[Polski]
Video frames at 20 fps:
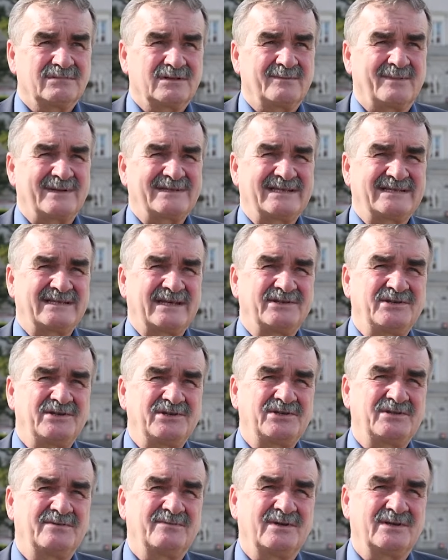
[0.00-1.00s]
chyba
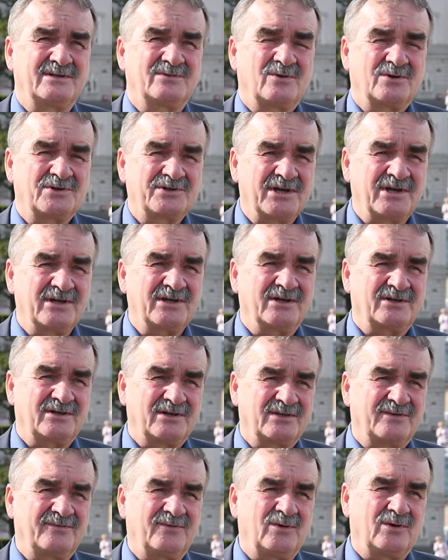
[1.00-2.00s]
zasadniczym jest łączenie
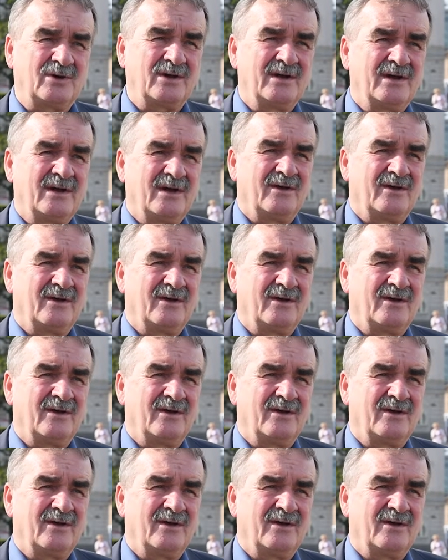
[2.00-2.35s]
tych dwóch